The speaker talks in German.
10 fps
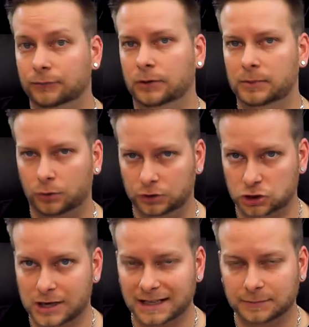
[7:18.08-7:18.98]
Film ja auch nicht
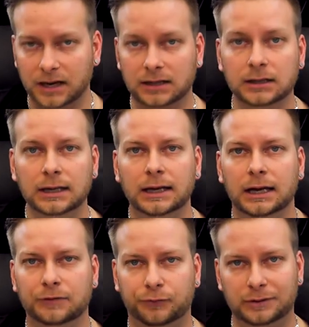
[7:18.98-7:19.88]
schlecht machen.
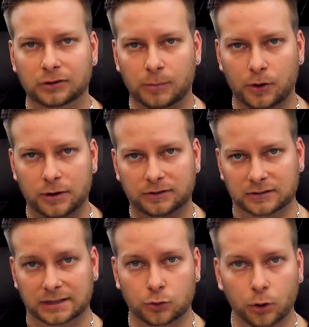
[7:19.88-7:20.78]
Ich finde immer noch, es
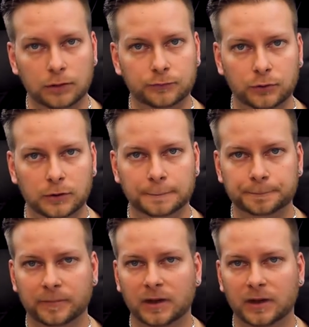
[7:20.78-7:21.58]
ist ein Kultfilm,